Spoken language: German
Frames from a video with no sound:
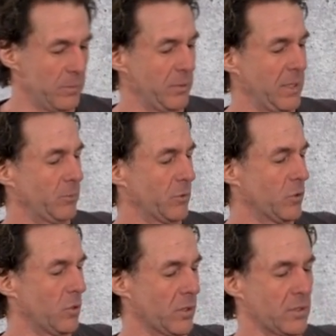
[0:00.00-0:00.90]
wir haben
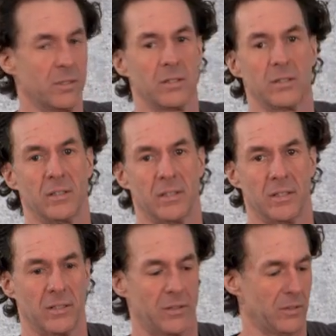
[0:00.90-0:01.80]
Kork,
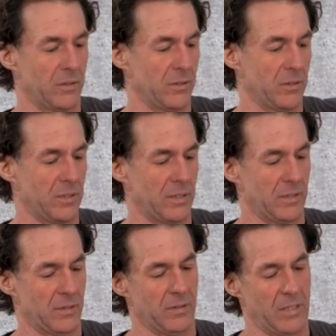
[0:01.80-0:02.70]
äh,
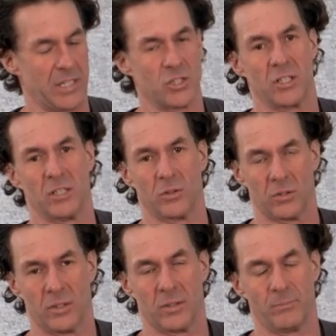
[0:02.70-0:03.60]
Äste
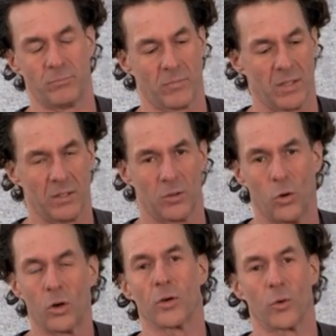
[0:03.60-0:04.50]
oder ähm,
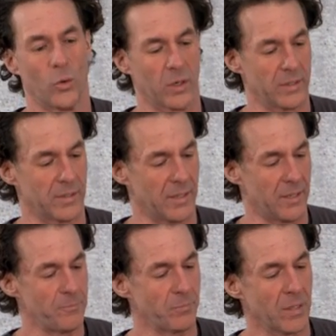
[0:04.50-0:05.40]
Korkröhren
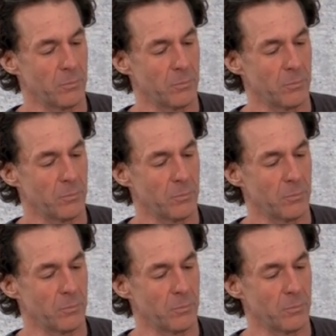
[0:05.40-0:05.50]
da,